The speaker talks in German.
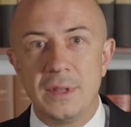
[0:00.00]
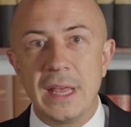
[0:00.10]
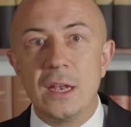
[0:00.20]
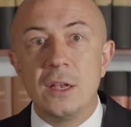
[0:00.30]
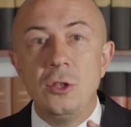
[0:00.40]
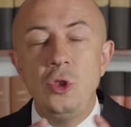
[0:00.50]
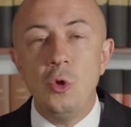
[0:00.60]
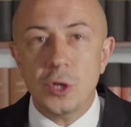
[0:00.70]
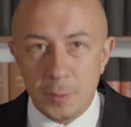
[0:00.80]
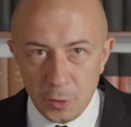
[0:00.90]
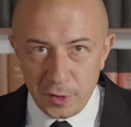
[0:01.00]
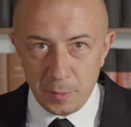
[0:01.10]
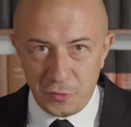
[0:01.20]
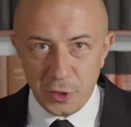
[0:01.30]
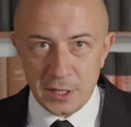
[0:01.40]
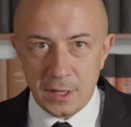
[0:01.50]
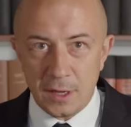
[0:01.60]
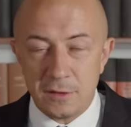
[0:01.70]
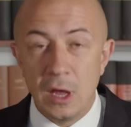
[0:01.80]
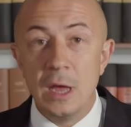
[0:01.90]
der 0,0 zu befürchten
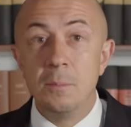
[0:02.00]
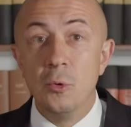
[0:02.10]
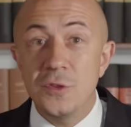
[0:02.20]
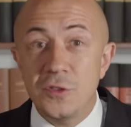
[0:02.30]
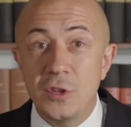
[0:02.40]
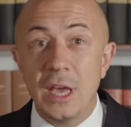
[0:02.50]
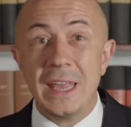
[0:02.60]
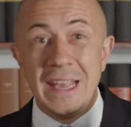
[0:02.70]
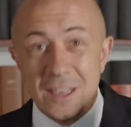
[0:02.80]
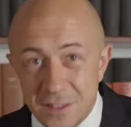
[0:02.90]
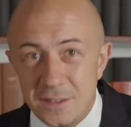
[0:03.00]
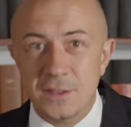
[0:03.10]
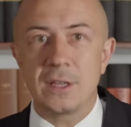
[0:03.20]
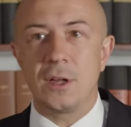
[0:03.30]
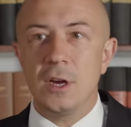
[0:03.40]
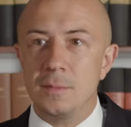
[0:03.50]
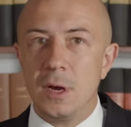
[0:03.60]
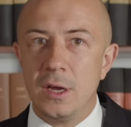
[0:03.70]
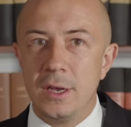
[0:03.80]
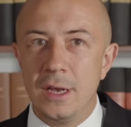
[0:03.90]
hat, musst dir erstens Gedanken
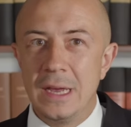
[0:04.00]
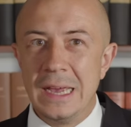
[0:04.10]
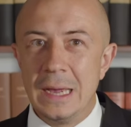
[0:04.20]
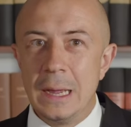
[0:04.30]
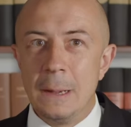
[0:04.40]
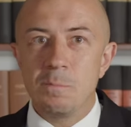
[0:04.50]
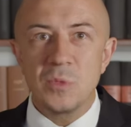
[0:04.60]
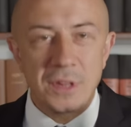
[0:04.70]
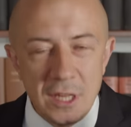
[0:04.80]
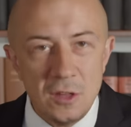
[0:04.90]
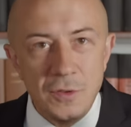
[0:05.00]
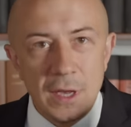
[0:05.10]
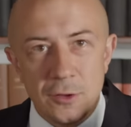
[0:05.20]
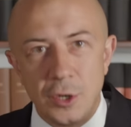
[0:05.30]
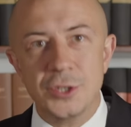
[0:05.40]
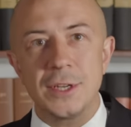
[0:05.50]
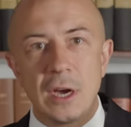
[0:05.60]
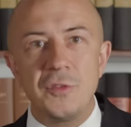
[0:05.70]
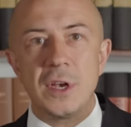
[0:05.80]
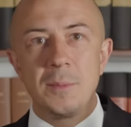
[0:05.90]
machen, sind wir in Deutschland
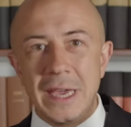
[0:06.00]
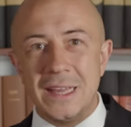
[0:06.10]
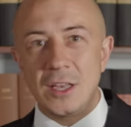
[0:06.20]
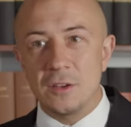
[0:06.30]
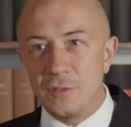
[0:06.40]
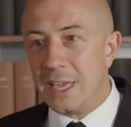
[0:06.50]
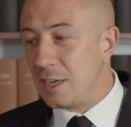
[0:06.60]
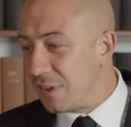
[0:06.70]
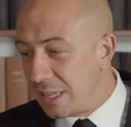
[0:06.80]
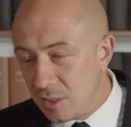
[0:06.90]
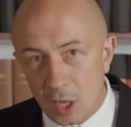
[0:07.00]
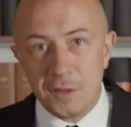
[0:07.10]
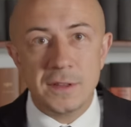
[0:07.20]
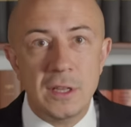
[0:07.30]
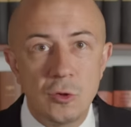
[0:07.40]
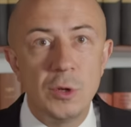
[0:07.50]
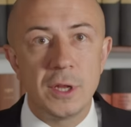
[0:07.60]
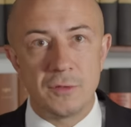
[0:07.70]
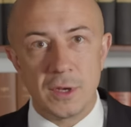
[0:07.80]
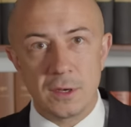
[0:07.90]
auf einem richtigen Weg, wenn das
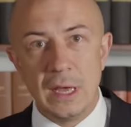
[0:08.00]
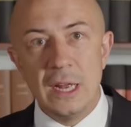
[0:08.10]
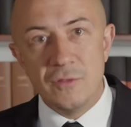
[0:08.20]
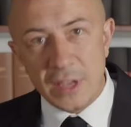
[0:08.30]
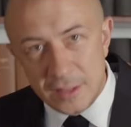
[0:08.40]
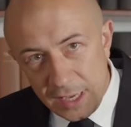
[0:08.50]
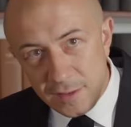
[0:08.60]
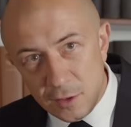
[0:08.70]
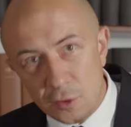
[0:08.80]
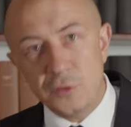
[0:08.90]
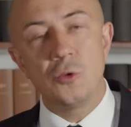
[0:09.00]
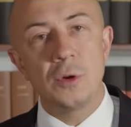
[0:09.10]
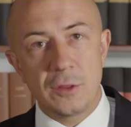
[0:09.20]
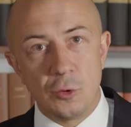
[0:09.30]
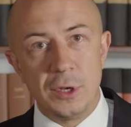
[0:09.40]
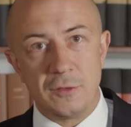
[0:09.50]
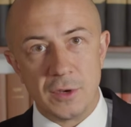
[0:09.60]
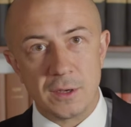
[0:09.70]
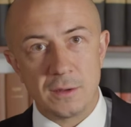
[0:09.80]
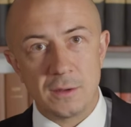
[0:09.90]
geduldet wird, wenn diese Durchsuchung geduldet
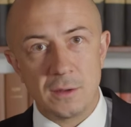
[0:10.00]
wird.